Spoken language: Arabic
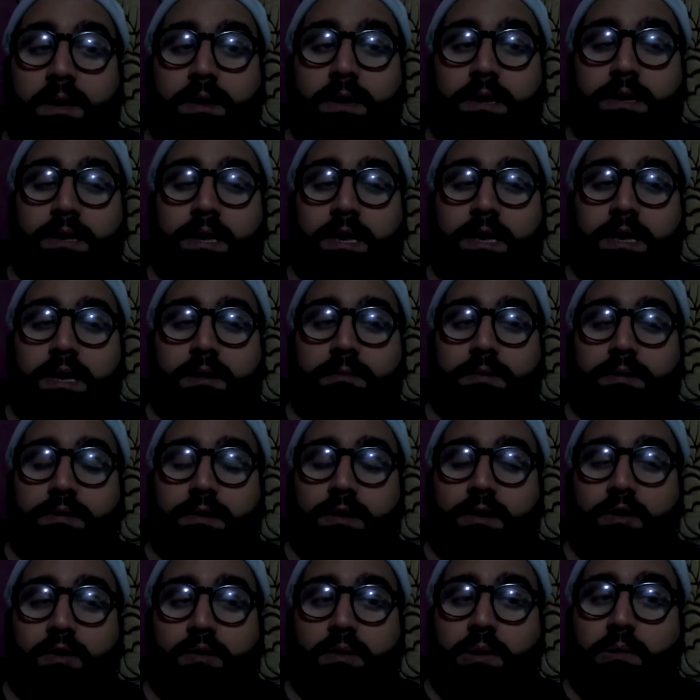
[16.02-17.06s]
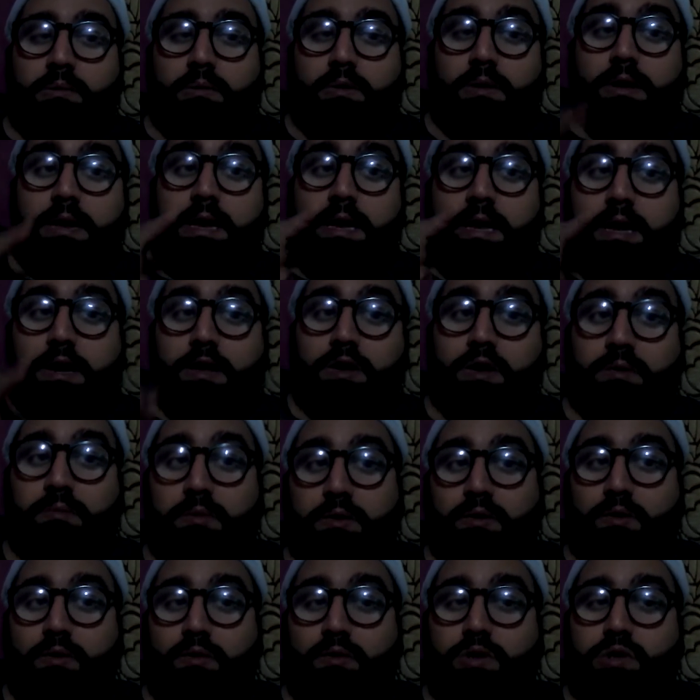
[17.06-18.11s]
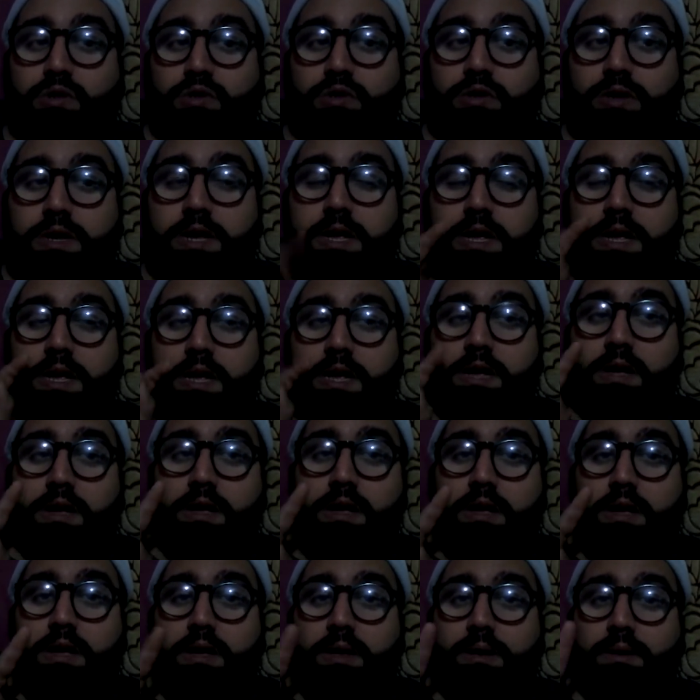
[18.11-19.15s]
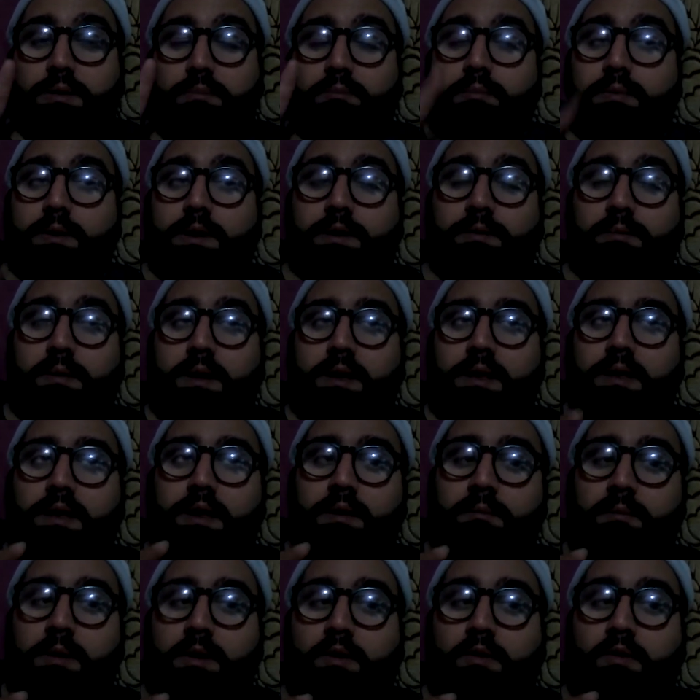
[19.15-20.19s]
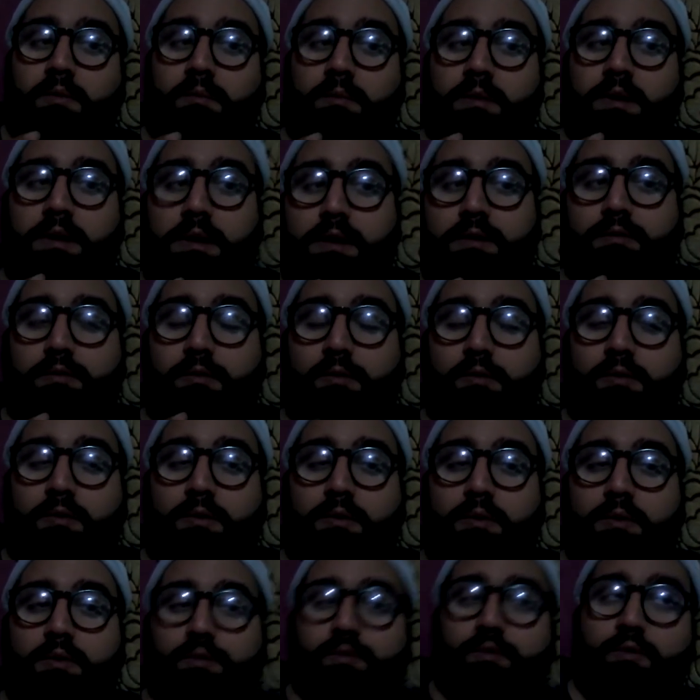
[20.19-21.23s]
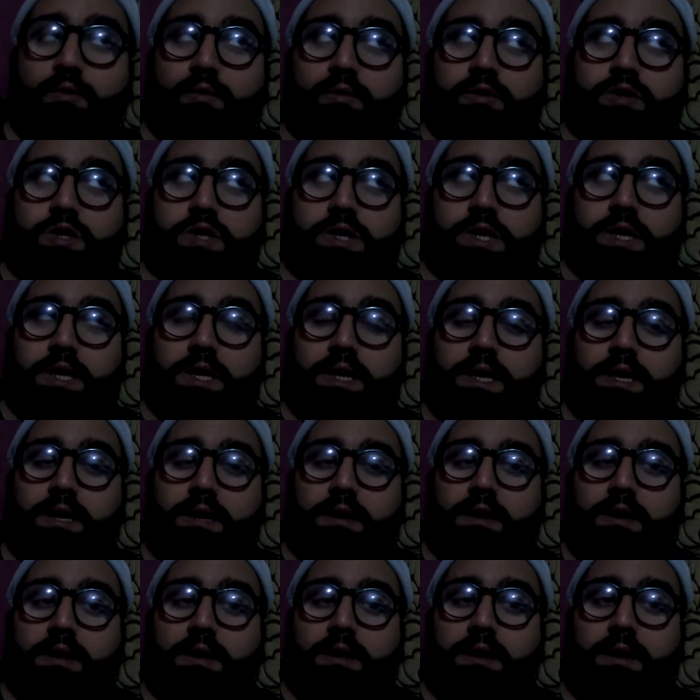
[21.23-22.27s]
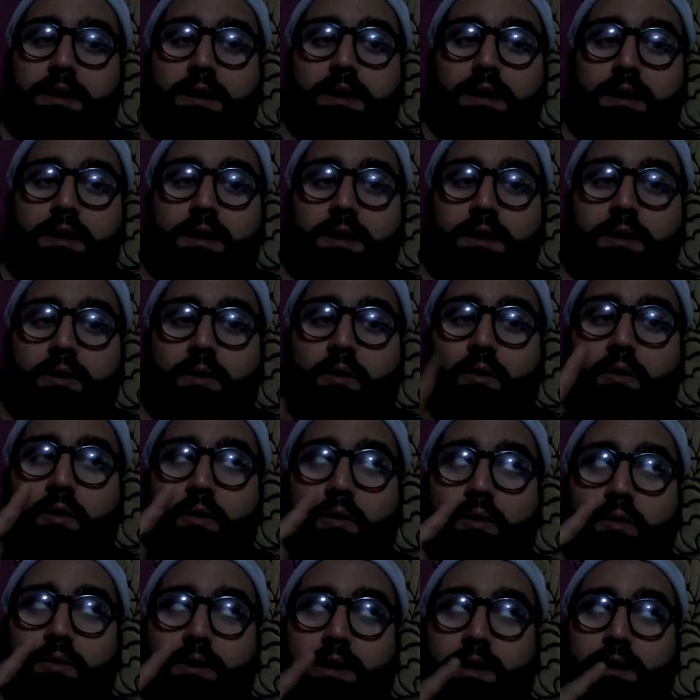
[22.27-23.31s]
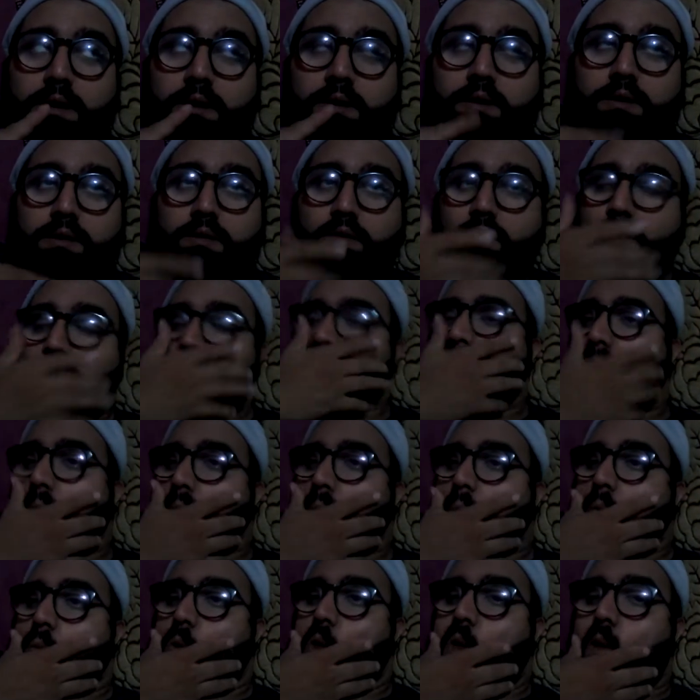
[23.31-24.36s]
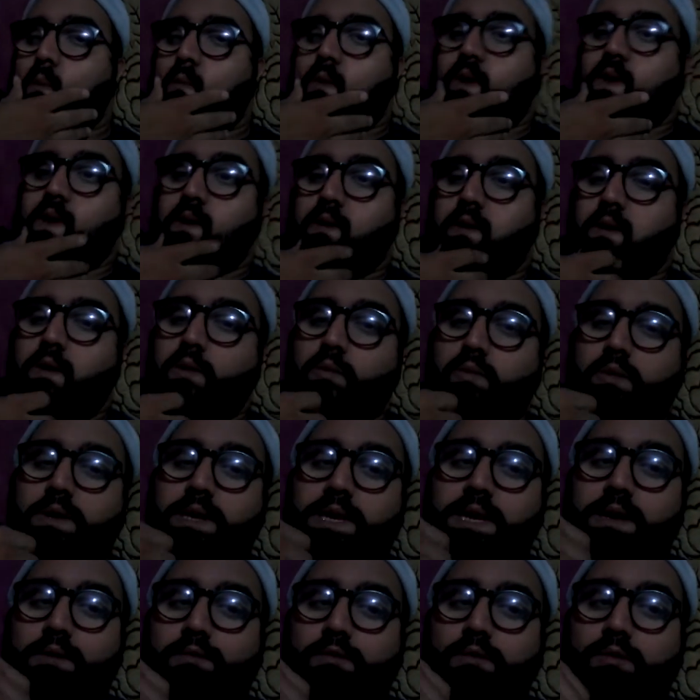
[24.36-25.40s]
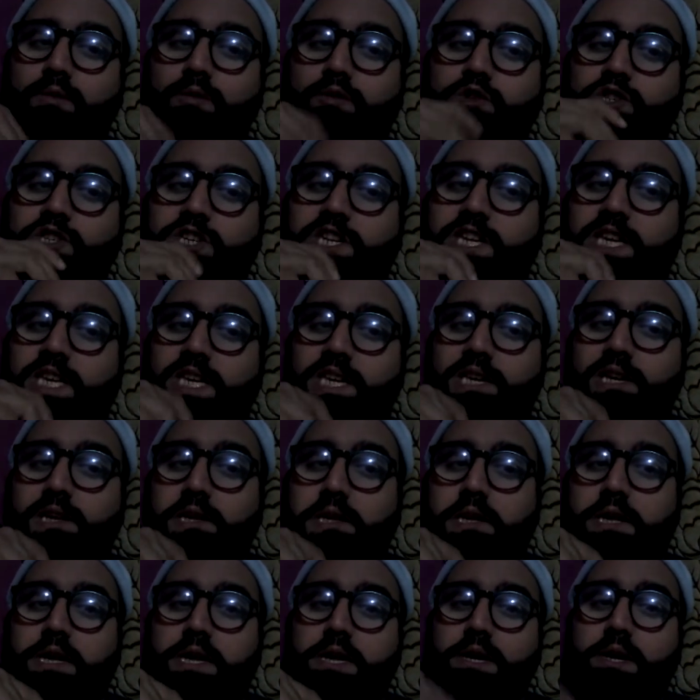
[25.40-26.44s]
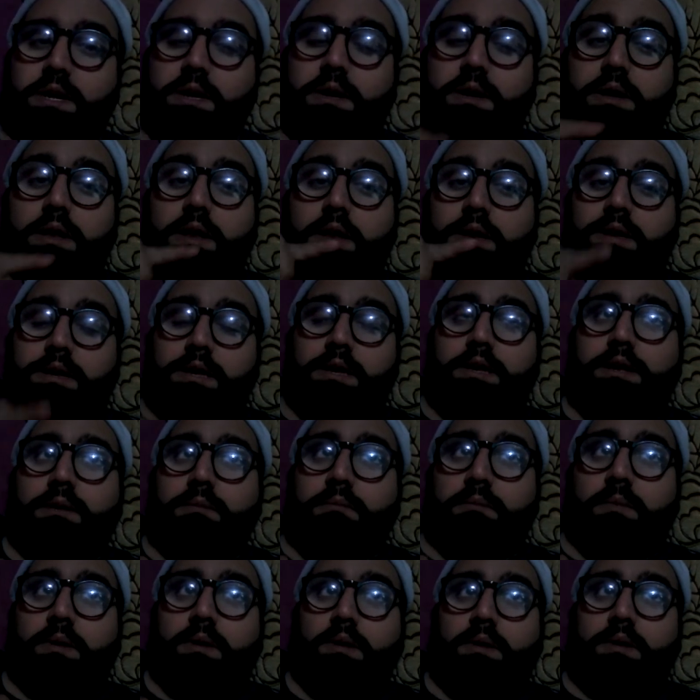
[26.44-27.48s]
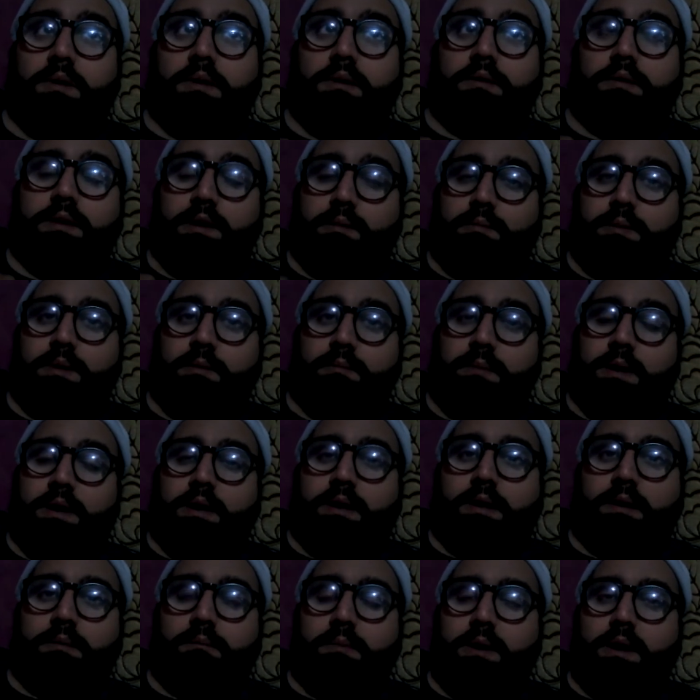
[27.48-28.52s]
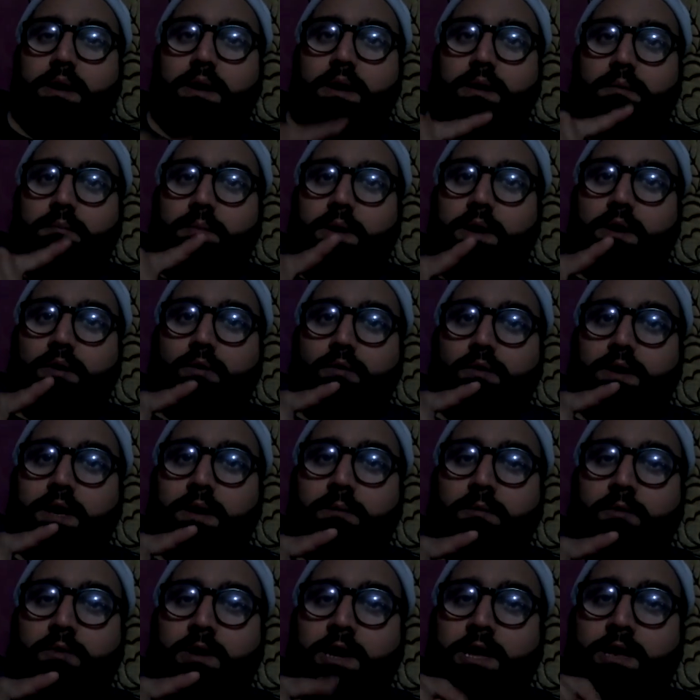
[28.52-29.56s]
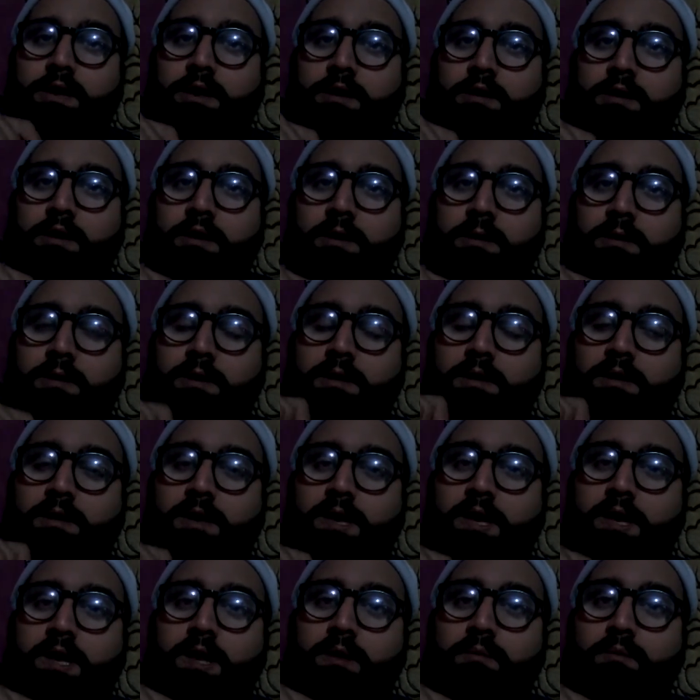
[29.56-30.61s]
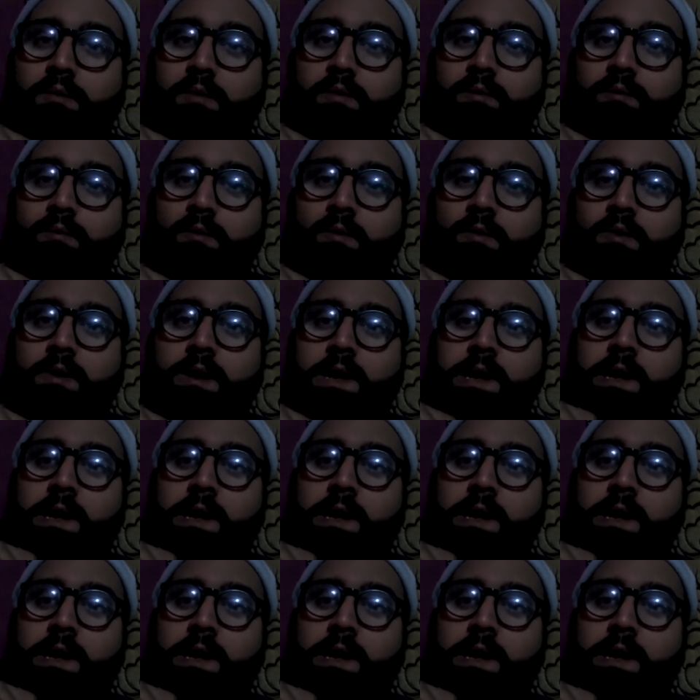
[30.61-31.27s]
كي داير لاباس عليكم الحمد لله الا خرجت من الدوش آه، كنت باغي ندير معكم الفون الفنون التشكيليه و نبدا بالدرس الاول ديال الفنون التشكيليه راني تعبان مع مع مع مو خديت درت هذاك لي موفمون